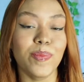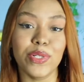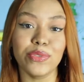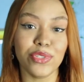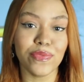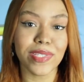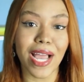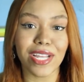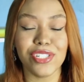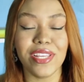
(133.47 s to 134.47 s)

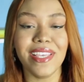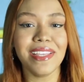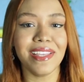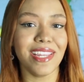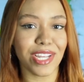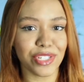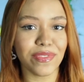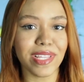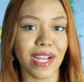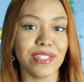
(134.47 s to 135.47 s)
produtividade e
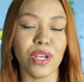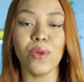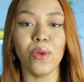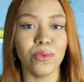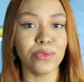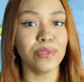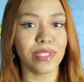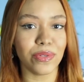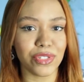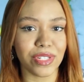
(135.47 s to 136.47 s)
criatividade ao longo do
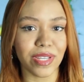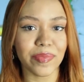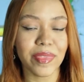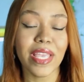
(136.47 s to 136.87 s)
seu dia.